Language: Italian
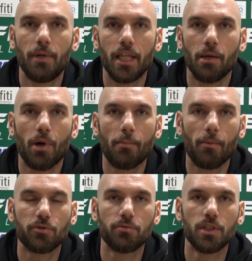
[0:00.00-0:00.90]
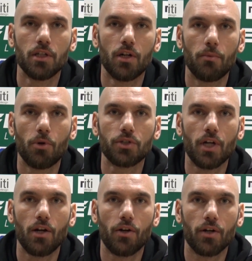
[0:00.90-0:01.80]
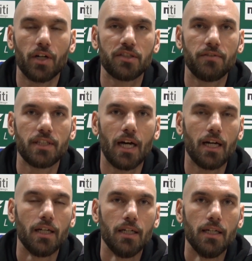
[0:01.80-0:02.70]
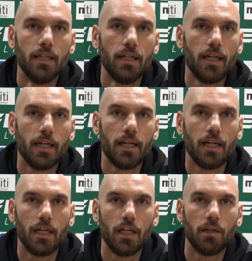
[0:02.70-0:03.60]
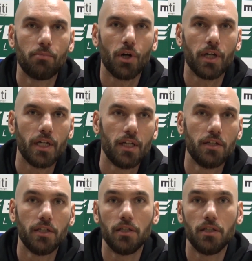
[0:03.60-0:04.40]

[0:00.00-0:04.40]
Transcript: L'avventura di Andrea Corasareol sulla panchina della Delfes è arrivata già al capolinea. Le